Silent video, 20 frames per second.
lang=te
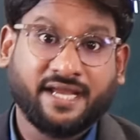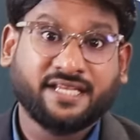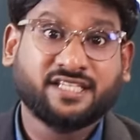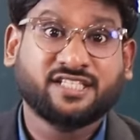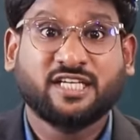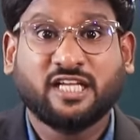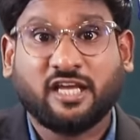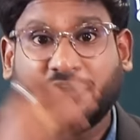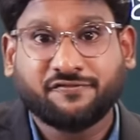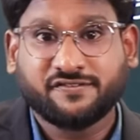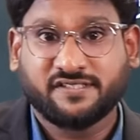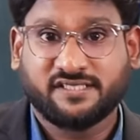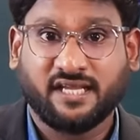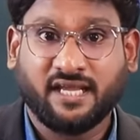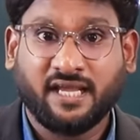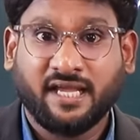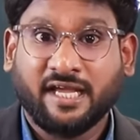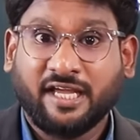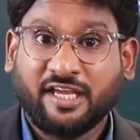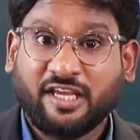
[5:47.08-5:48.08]

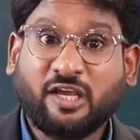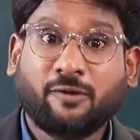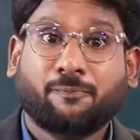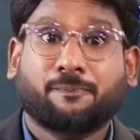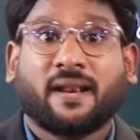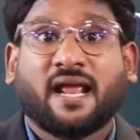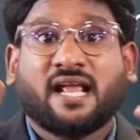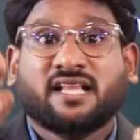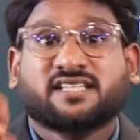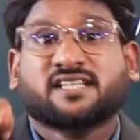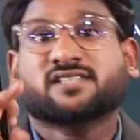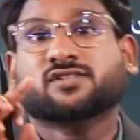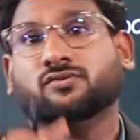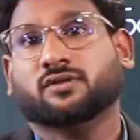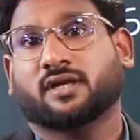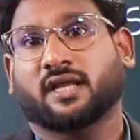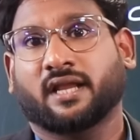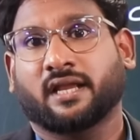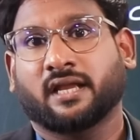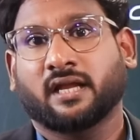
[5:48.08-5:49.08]
హెచ్డిఎఫ్సి ఈ బ్రాంచెస్
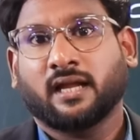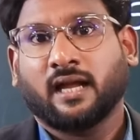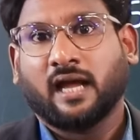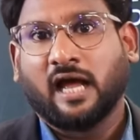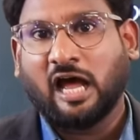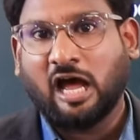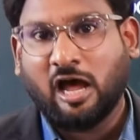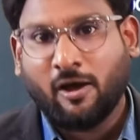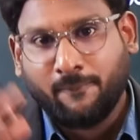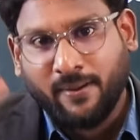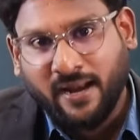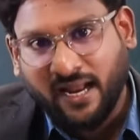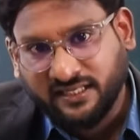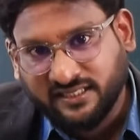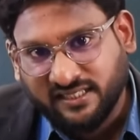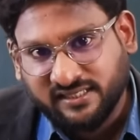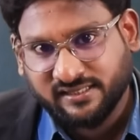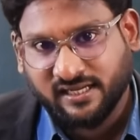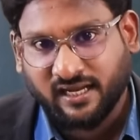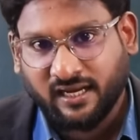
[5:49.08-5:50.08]
ఉంటాయి ఆ
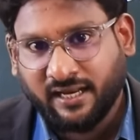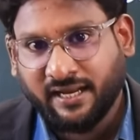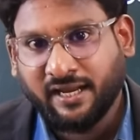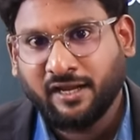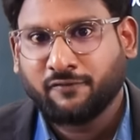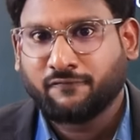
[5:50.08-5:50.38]
బ్రాంచెస్కి వెళ్ళి